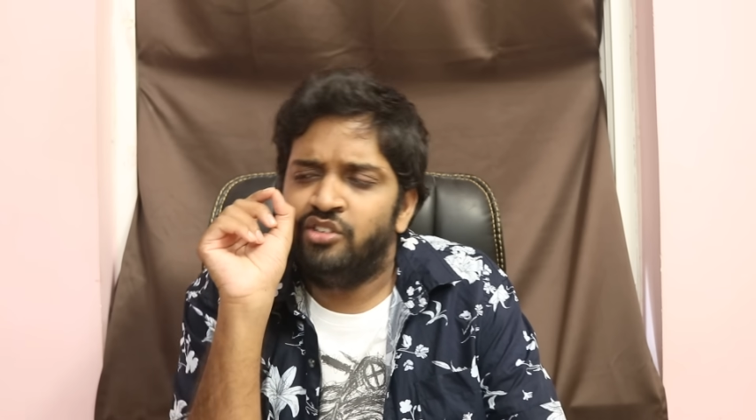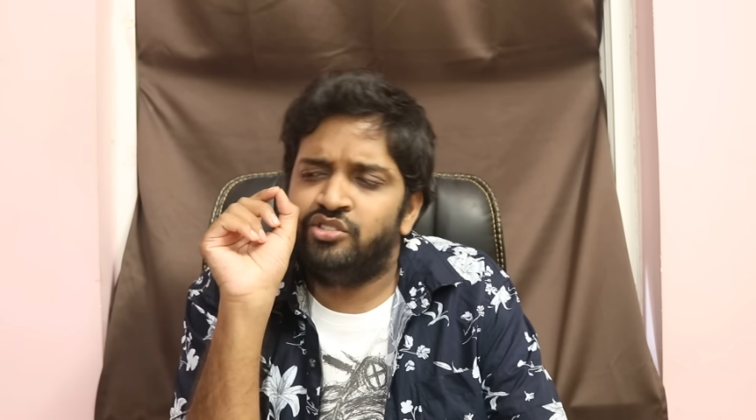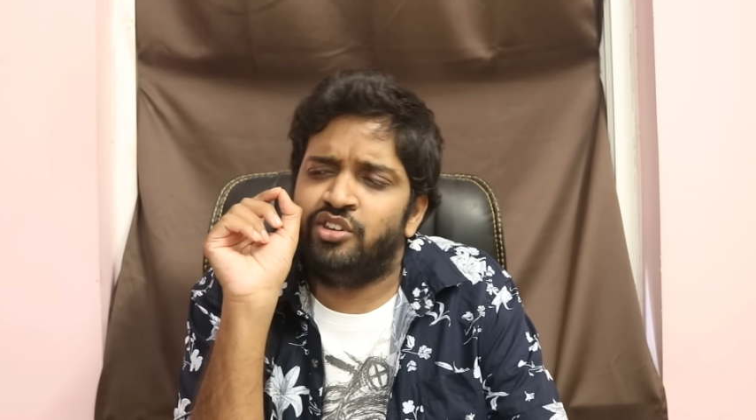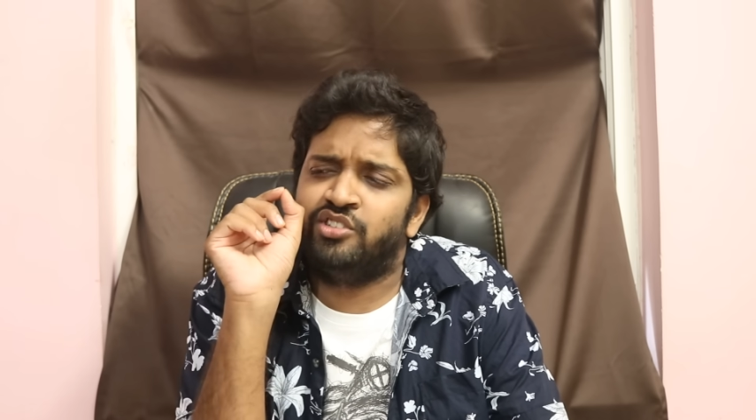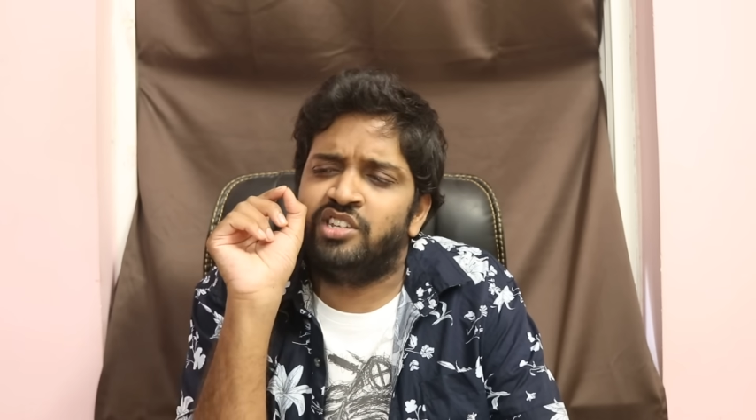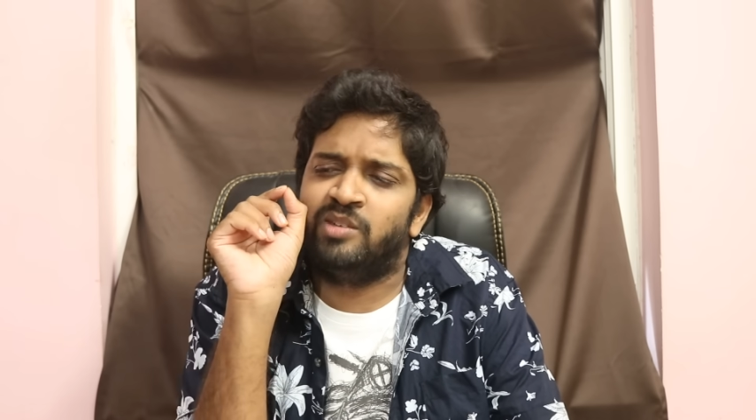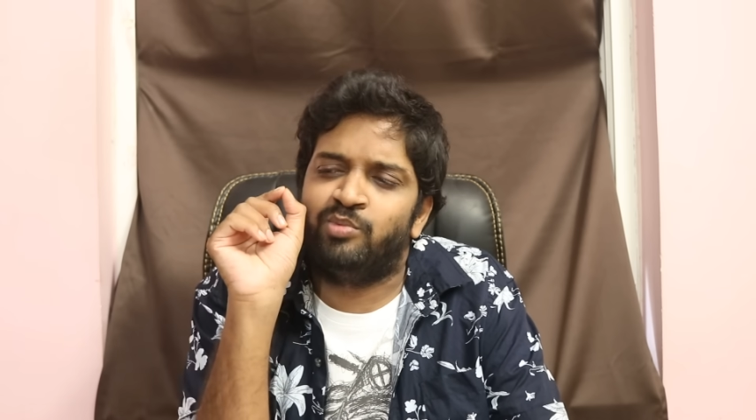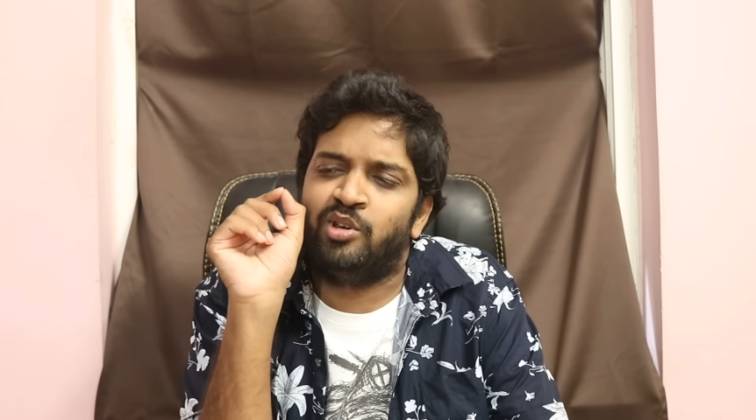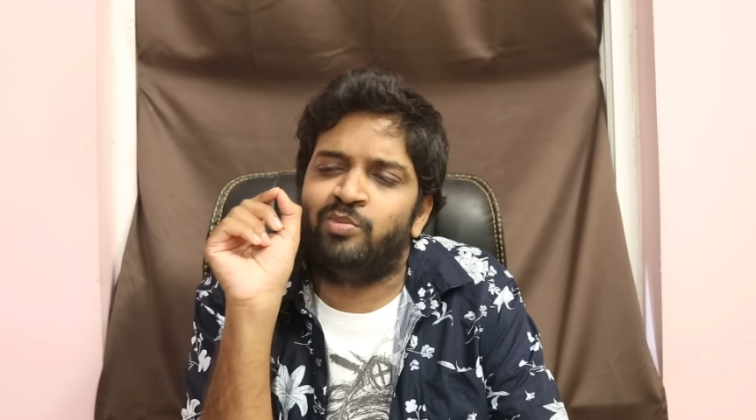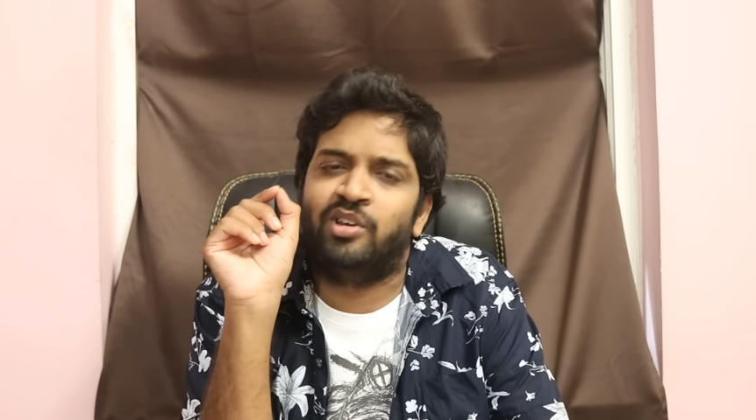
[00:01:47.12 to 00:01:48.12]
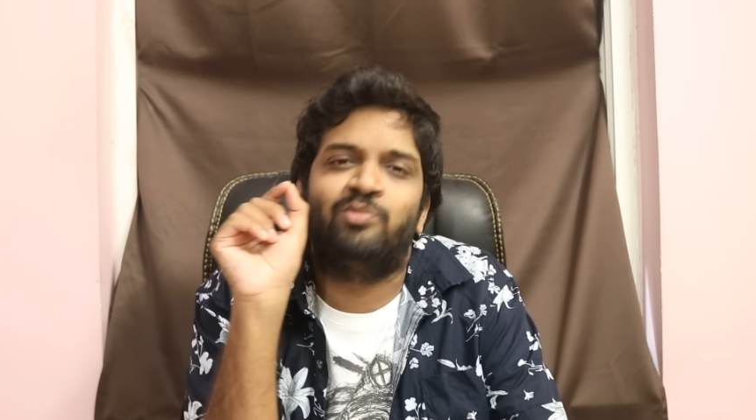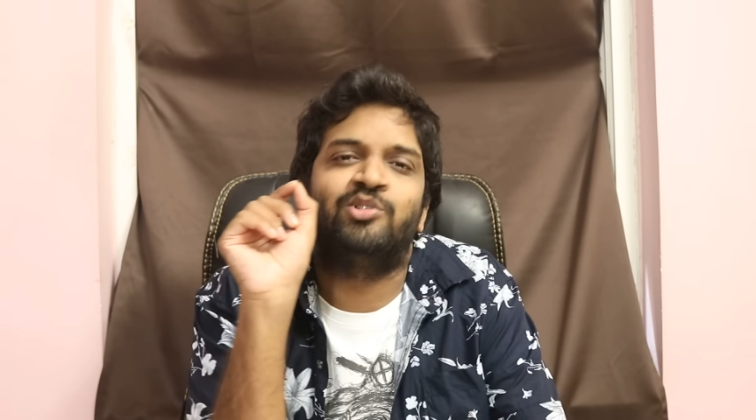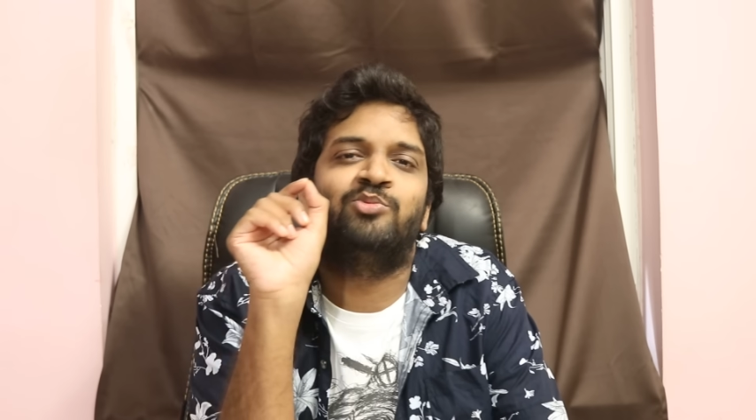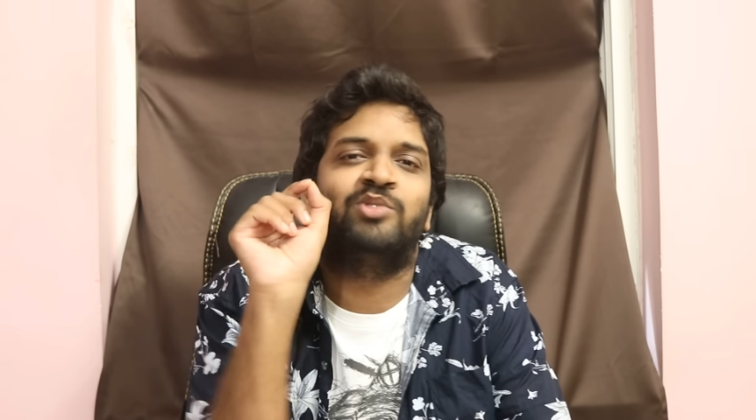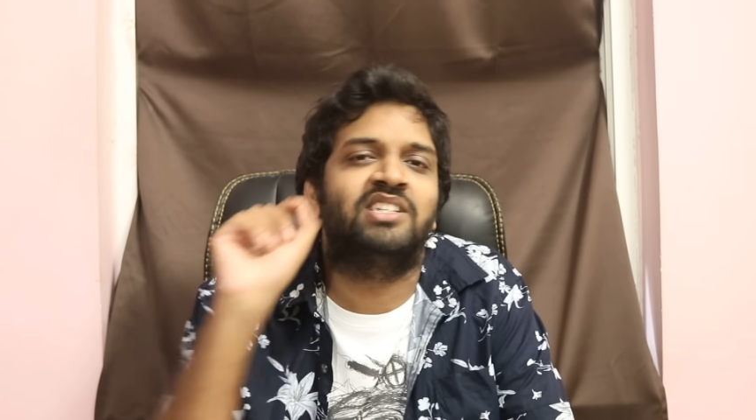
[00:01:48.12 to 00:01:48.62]
చిన్ని చిన్ని బుల్లి బుల్లి
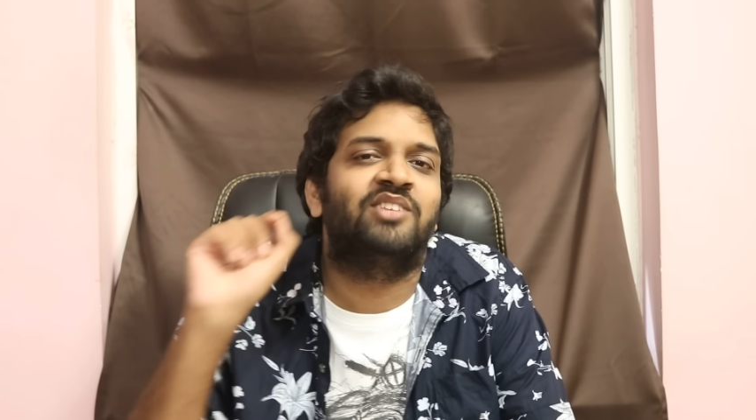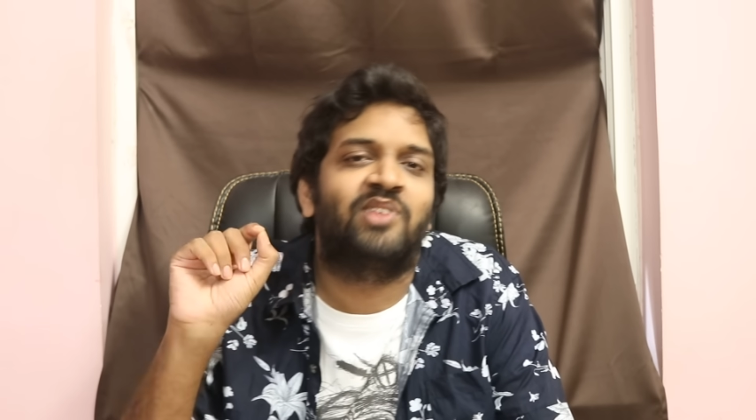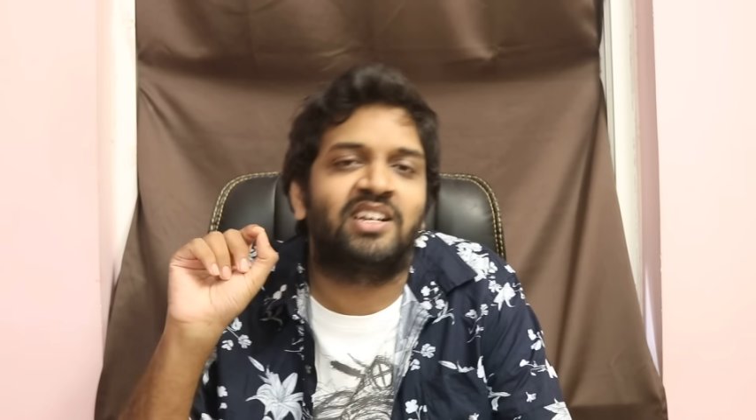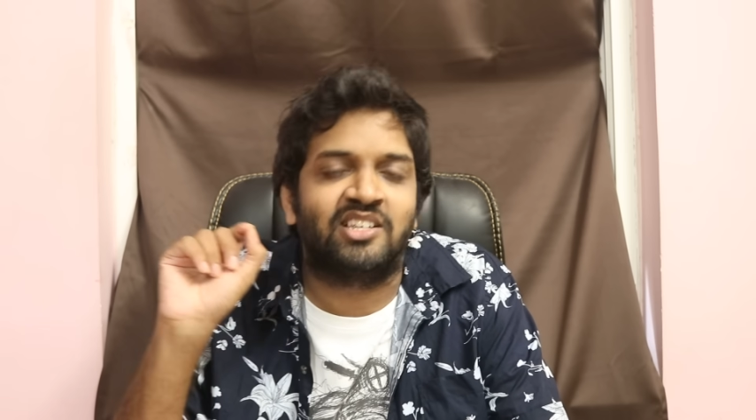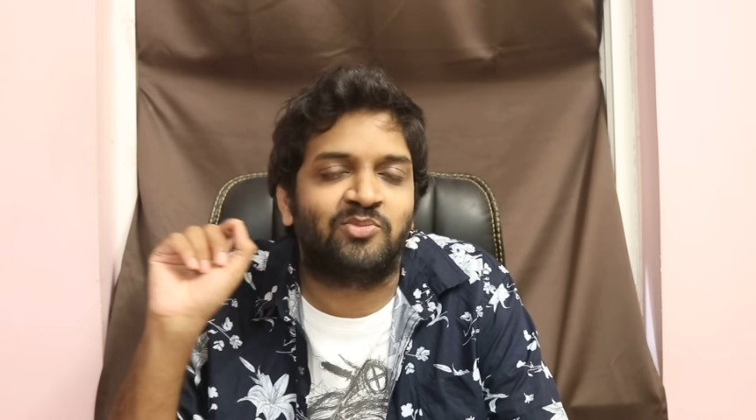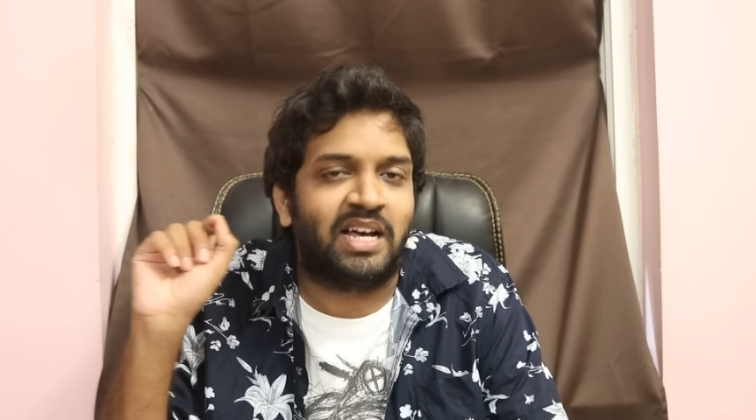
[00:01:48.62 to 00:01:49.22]
బుజ్జి బుజ్జి డిఫరెన్సెస్